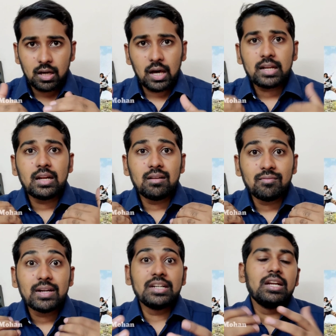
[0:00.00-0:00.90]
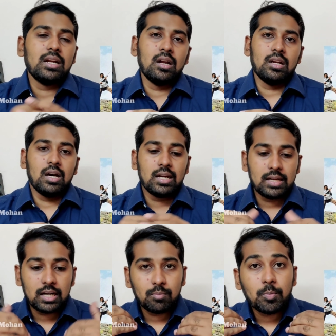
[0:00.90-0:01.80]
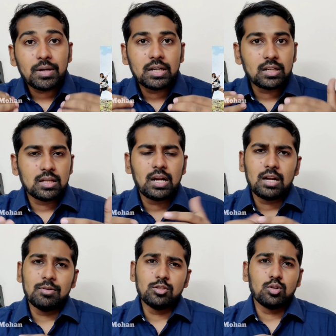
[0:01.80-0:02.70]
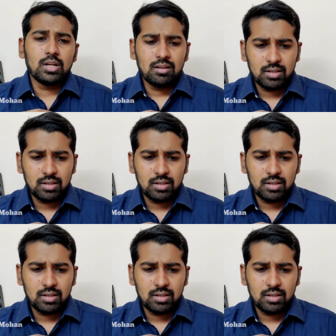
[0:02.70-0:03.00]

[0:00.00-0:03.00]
கார்கில் வெற்றி நாள் கார்கிலை நம்ம மீட்டெடுத்த நாள் அப்படின்னு சொல்லிட்டு